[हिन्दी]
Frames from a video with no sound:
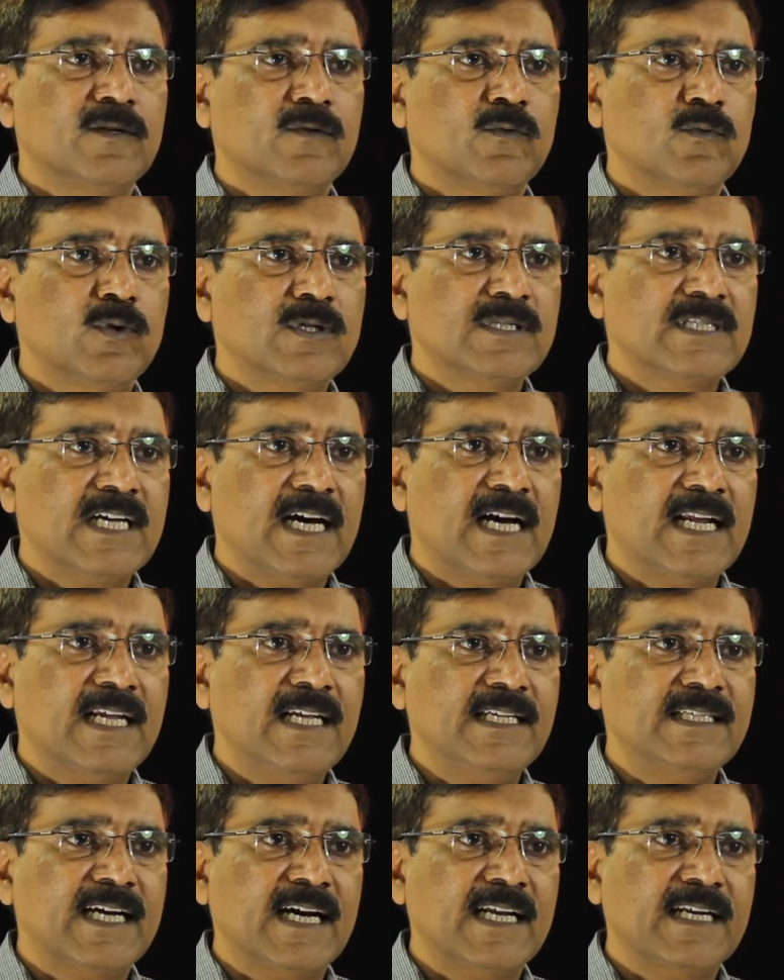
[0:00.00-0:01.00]
वो
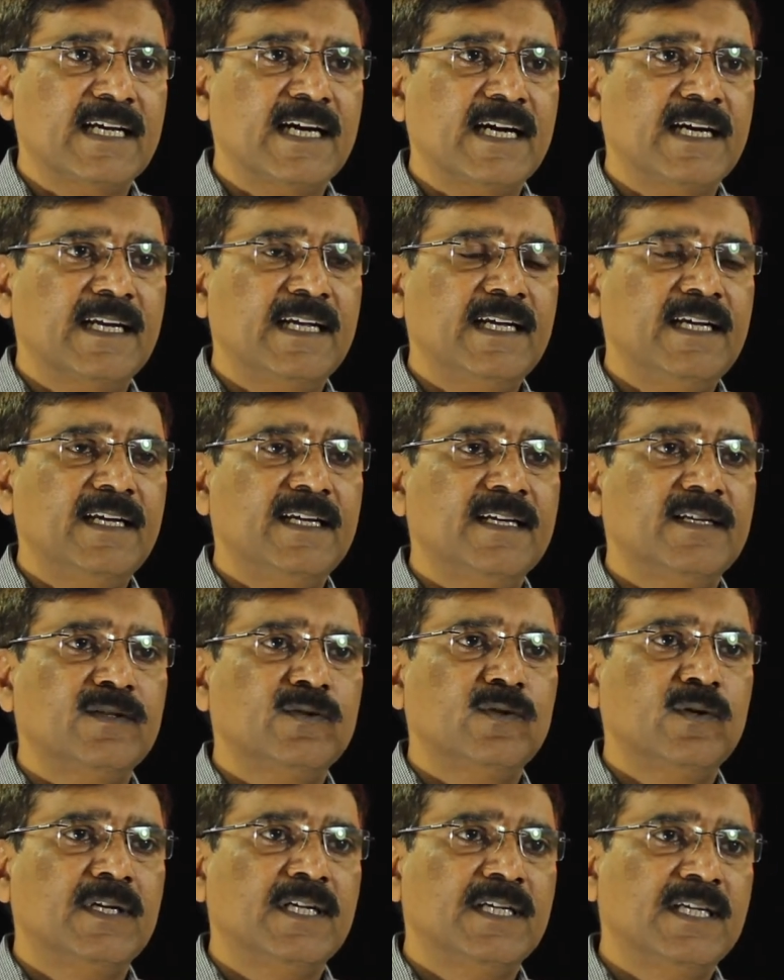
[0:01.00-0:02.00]
सारी जानकारी
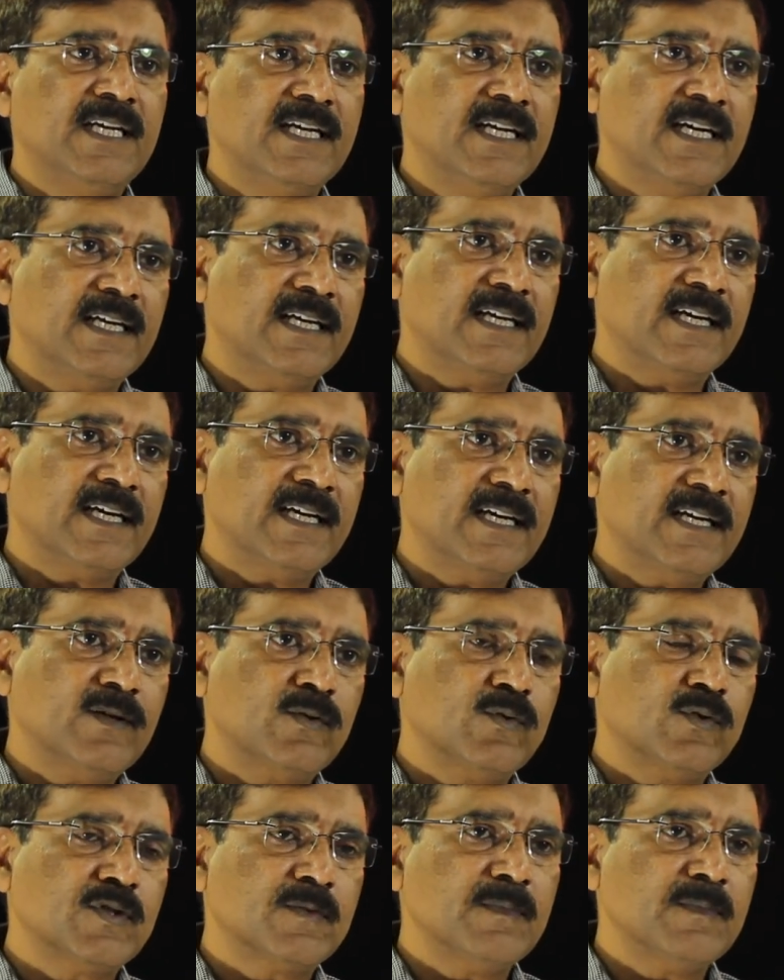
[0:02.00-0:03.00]
जो लिखी गई हैं
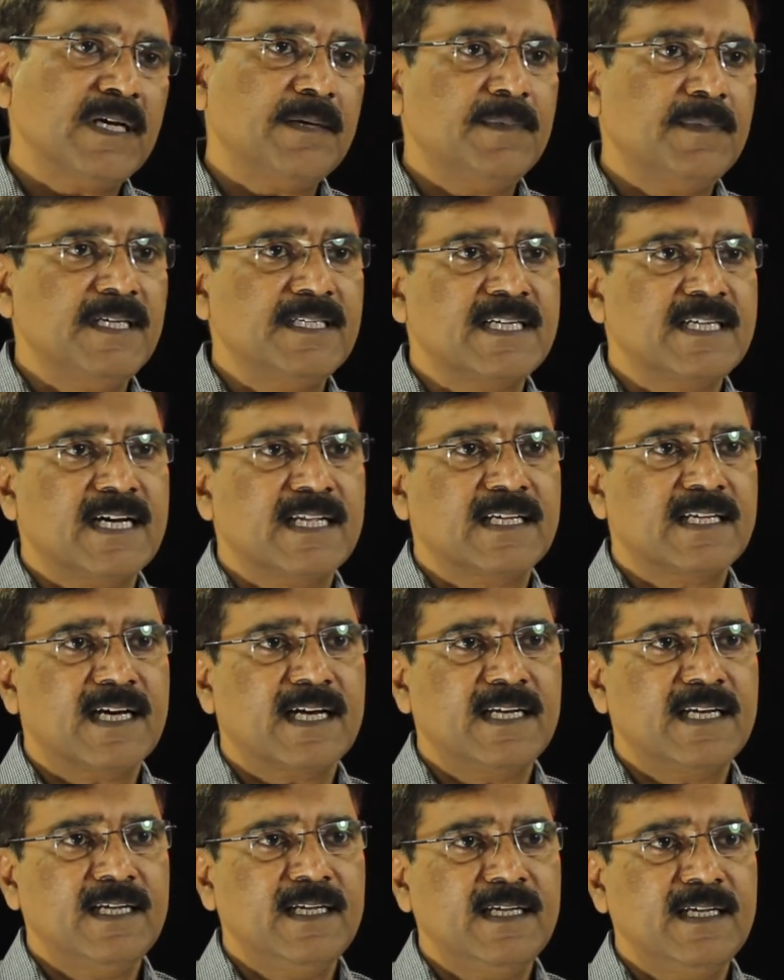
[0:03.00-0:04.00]
उसमें भी
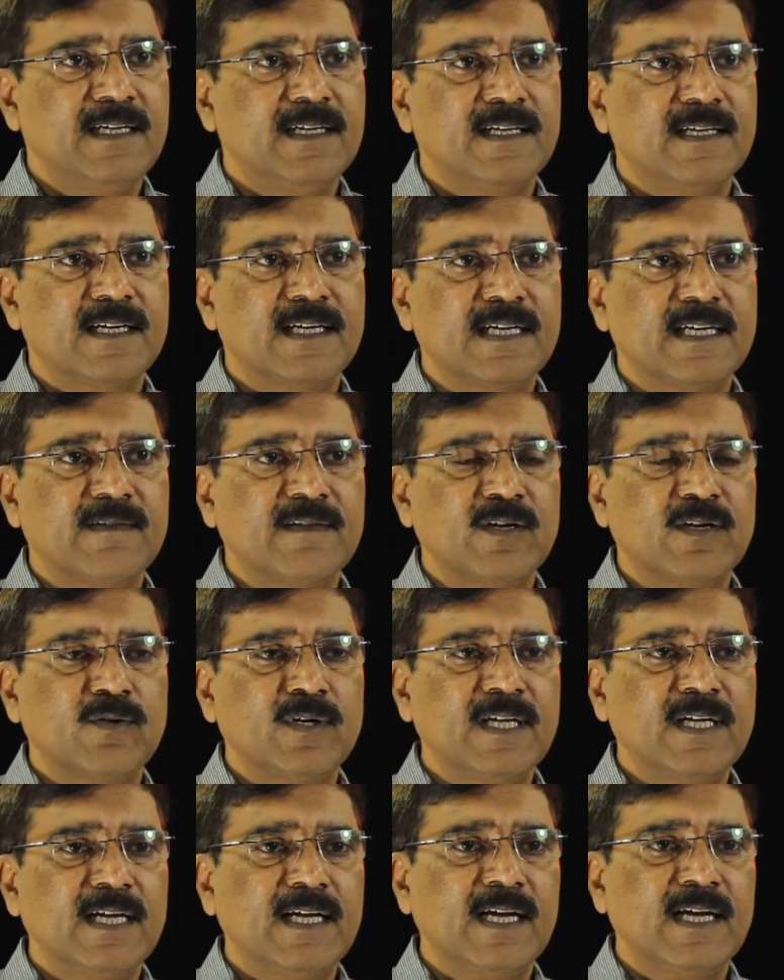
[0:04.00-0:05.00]
जानकारी लिखने वालों
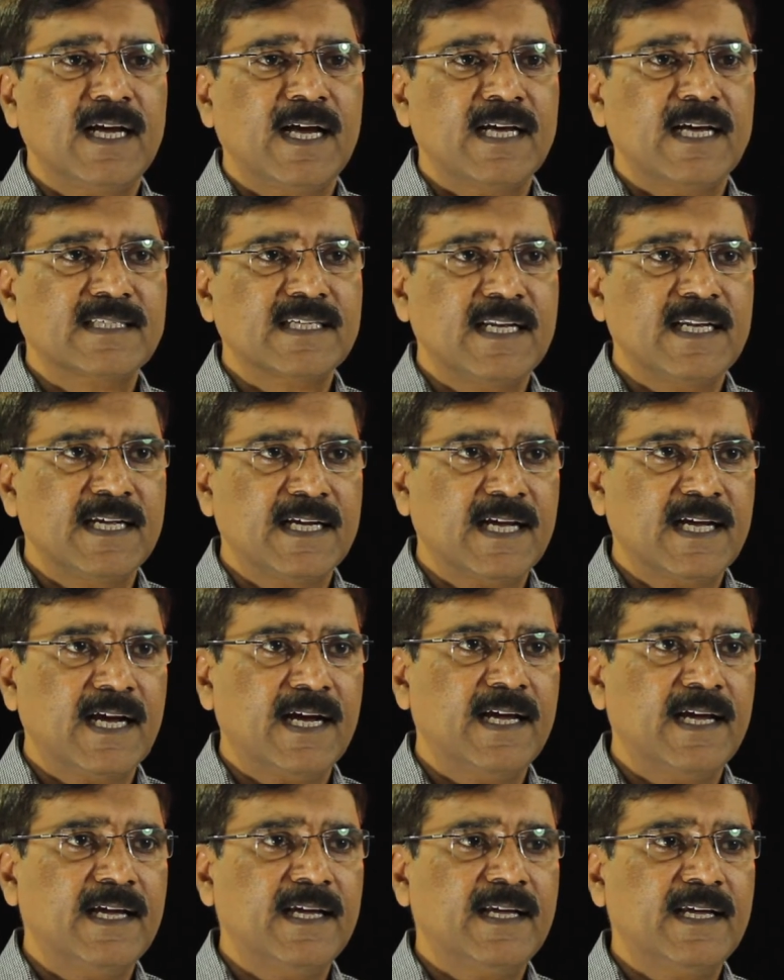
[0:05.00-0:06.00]
ने ऐसा लिखा
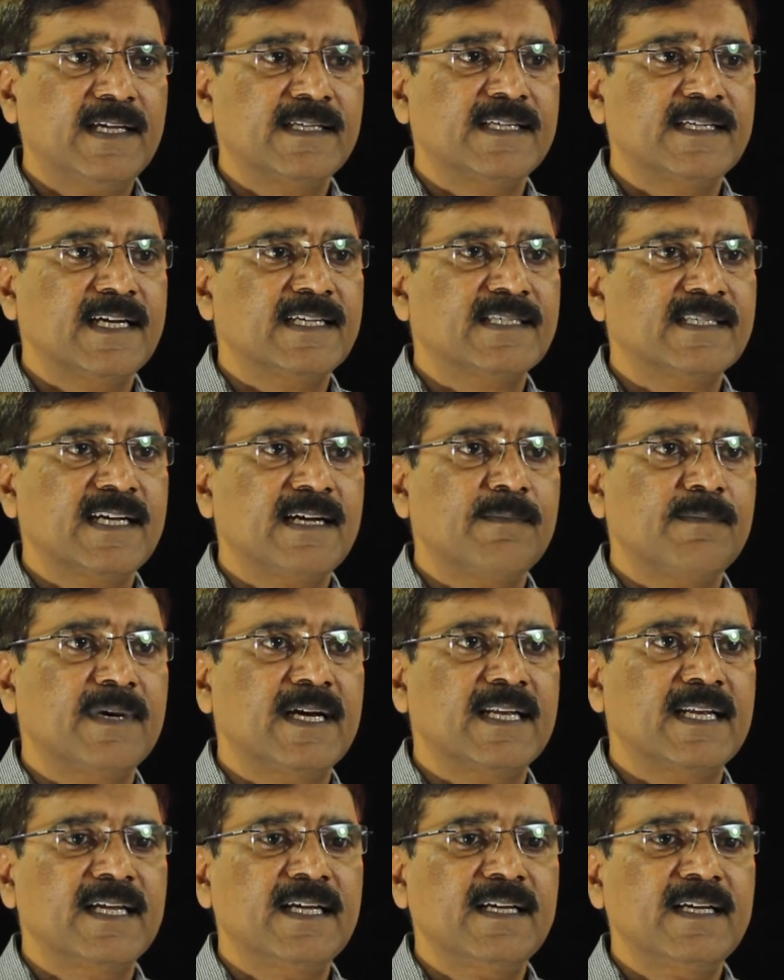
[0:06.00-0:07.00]
है कि जैसा
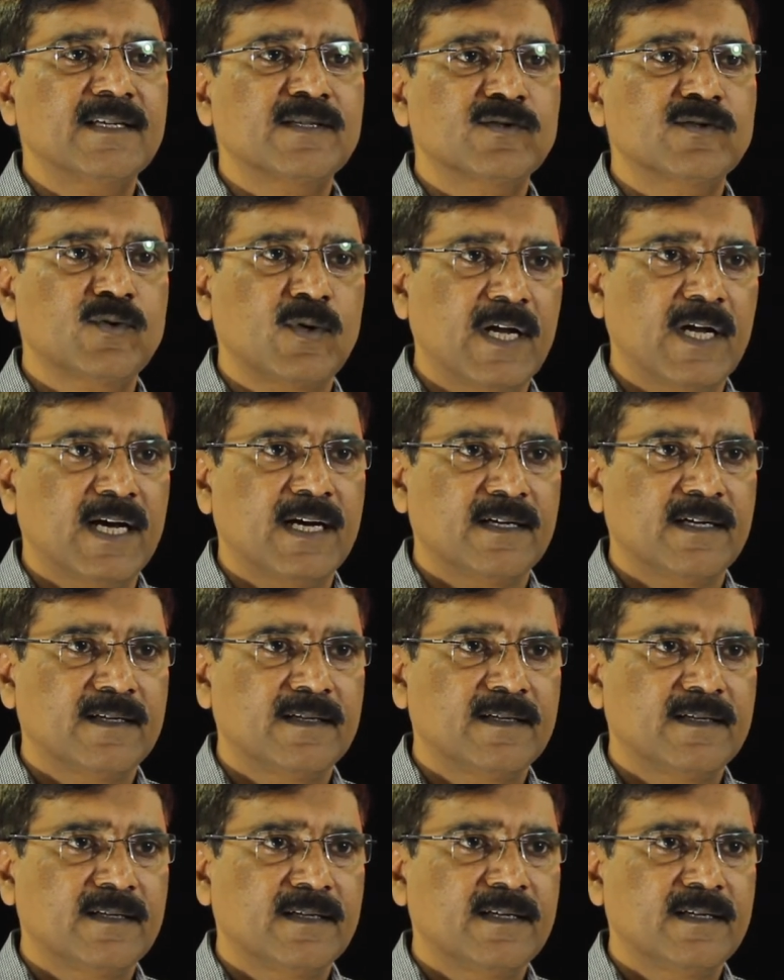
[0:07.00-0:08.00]
मैंने सुना
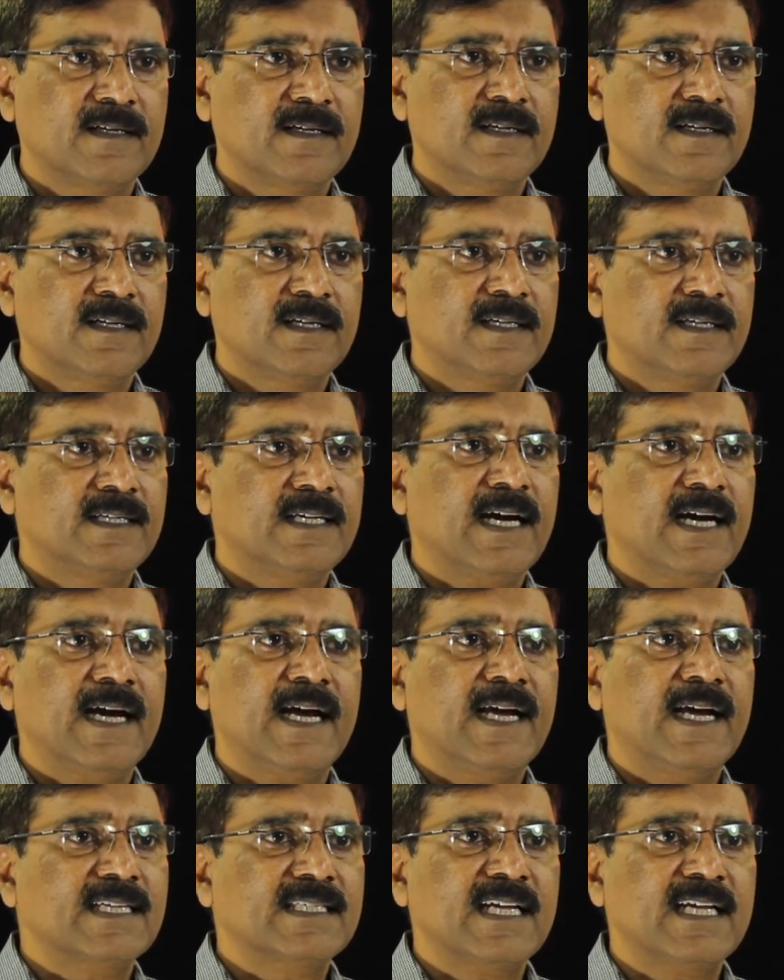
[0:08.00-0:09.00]
या
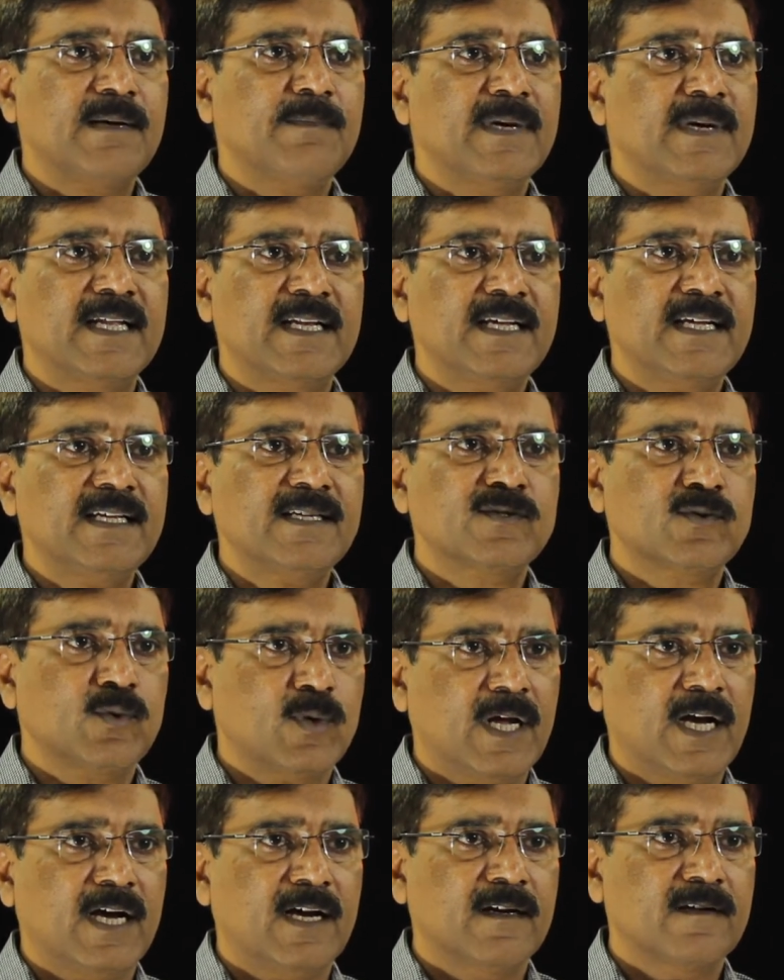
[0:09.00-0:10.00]
ऐसा मैंने
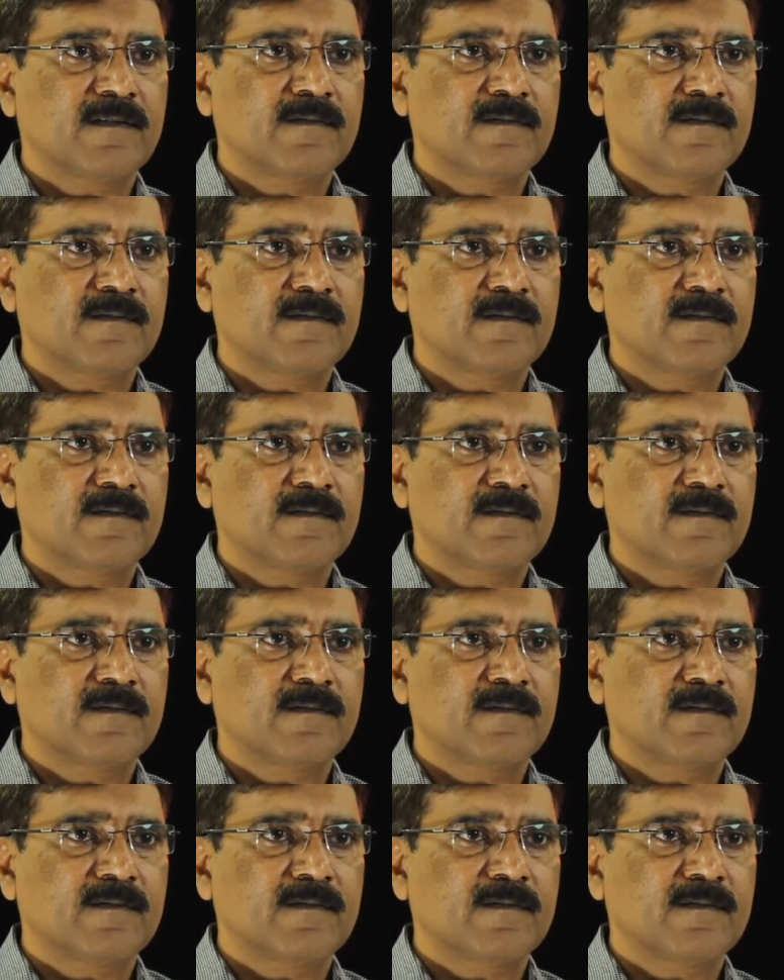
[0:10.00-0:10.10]
सुना